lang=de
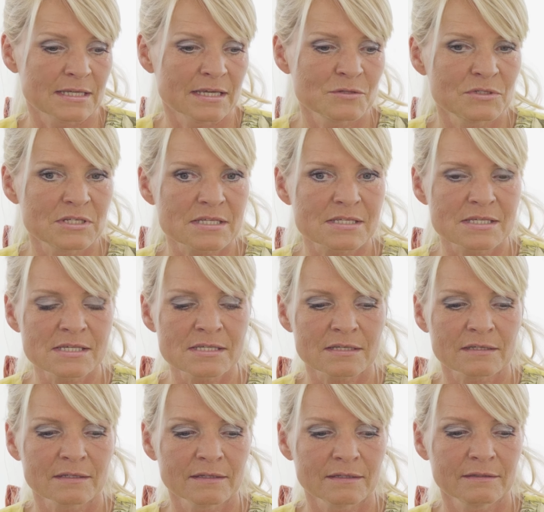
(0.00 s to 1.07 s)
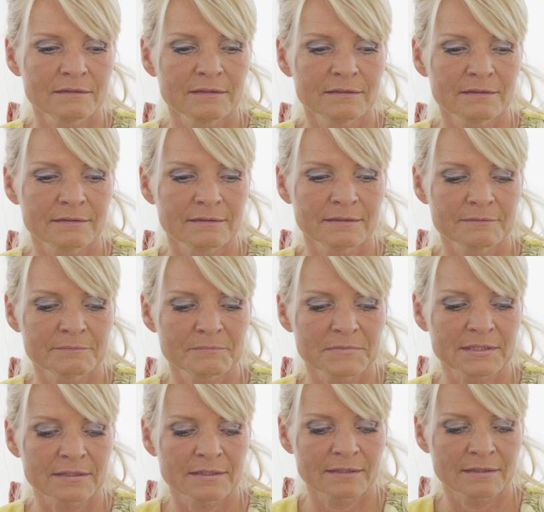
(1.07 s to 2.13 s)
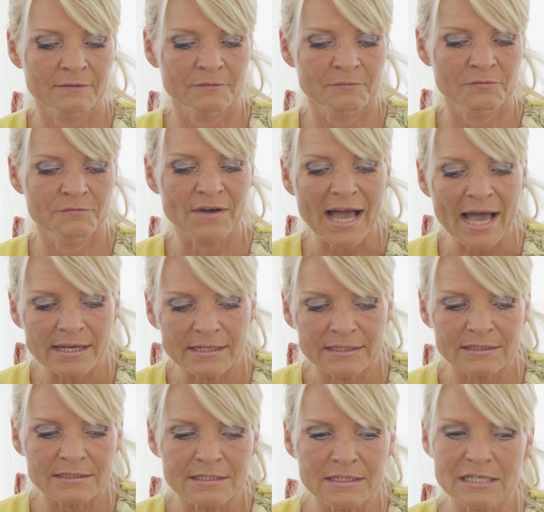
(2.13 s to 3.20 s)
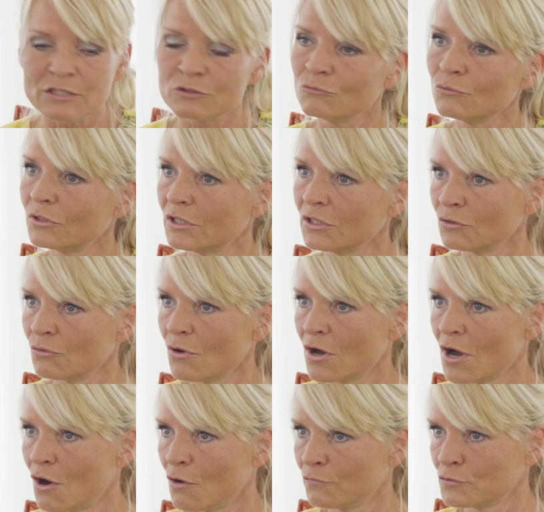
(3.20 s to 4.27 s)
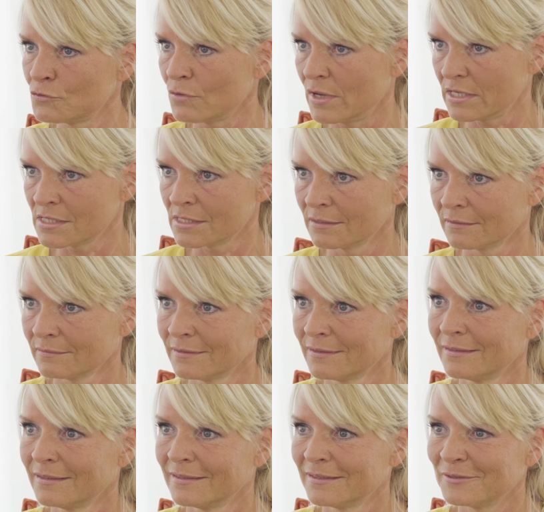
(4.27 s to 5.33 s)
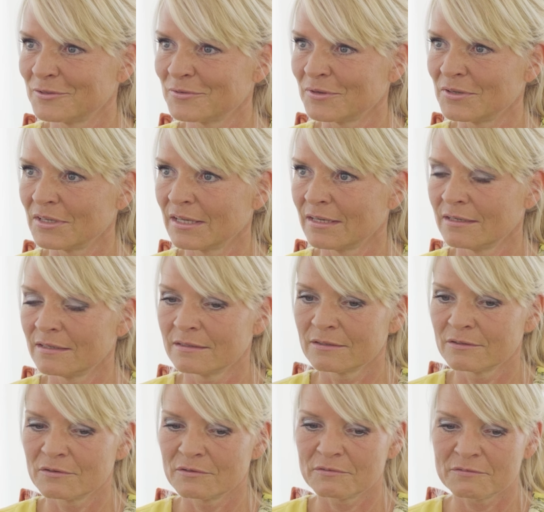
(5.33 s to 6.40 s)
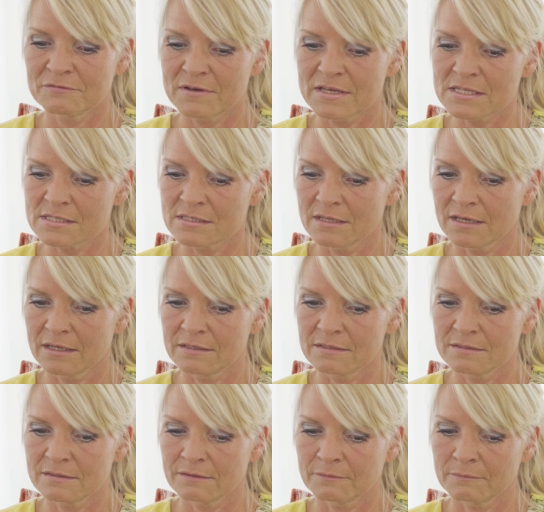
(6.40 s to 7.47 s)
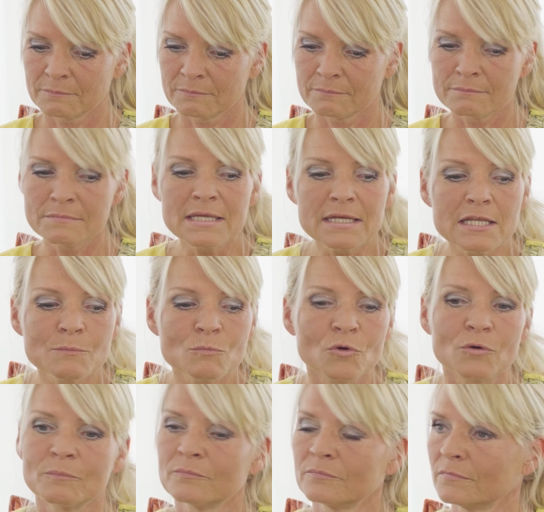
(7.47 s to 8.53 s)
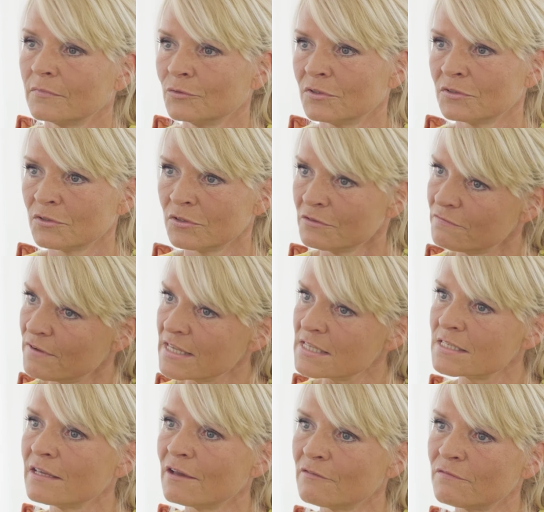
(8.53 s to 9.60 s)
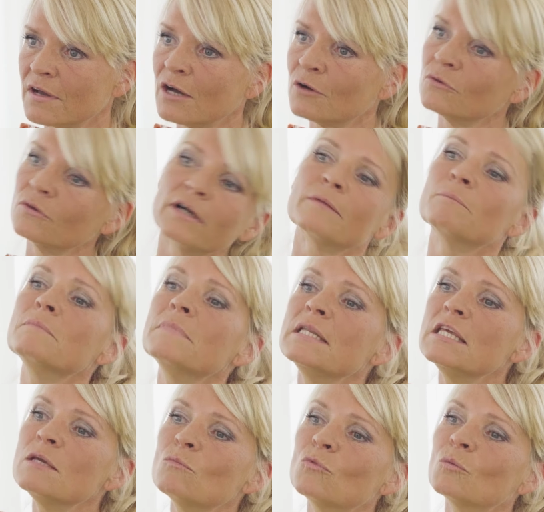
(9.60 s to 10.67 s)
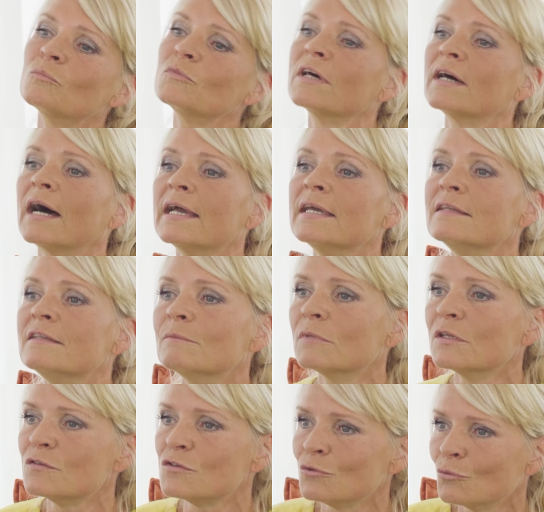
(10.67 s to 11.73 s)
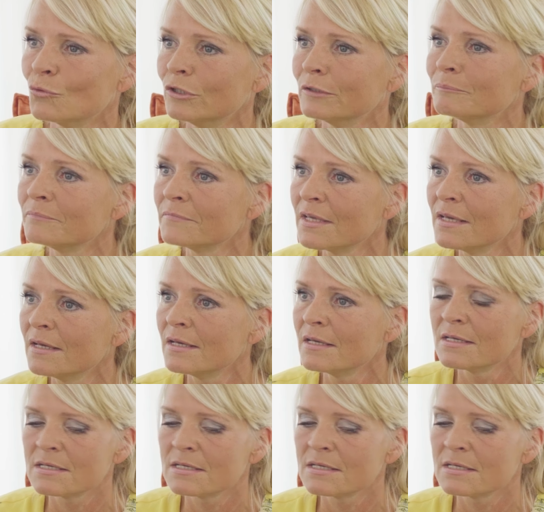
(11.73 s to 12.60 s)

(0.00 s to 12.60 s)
Also das ist äh, äh, wahrlich nicht nur, ich höre auf zu essen, sondern äh, Fasten hat Minimum oder so eine Fastenerfahrung hat Minimum drei Dimensionen. Mhm.